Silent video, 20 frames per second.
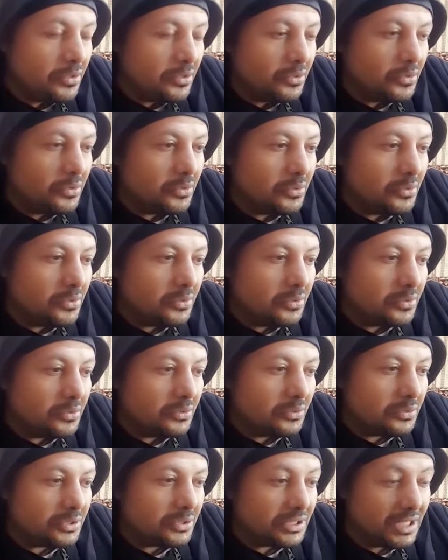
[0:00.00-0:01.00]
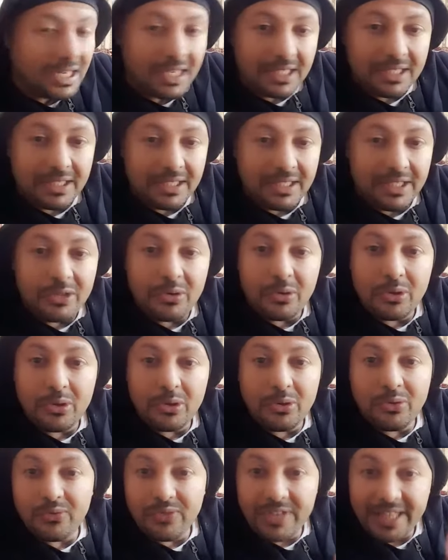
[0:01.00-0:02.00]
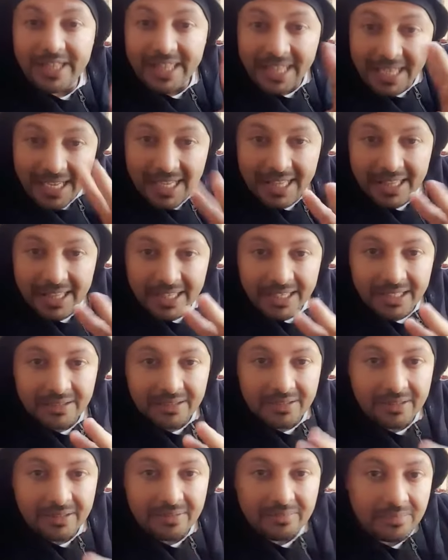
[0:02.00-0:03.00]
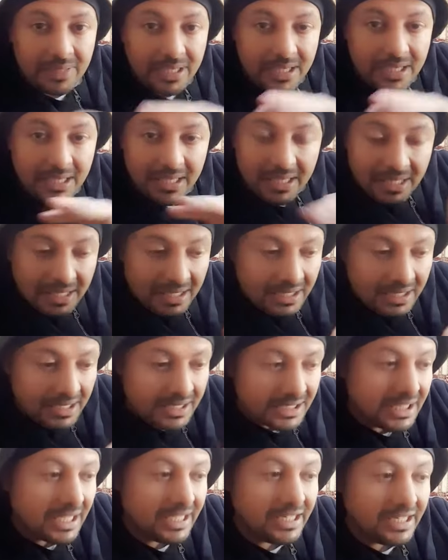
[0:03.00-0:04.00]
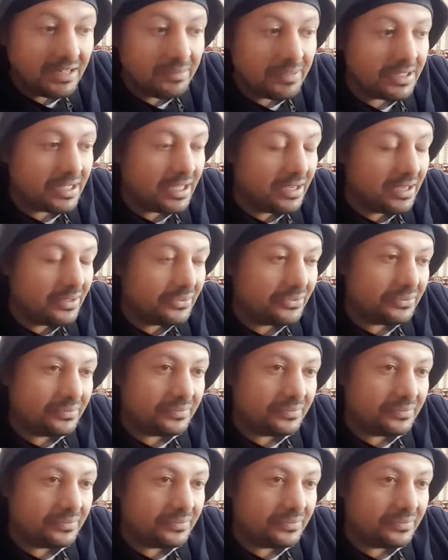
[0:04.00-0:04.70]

وصراحة أنه يكون في ثلاثة بصحن المطاف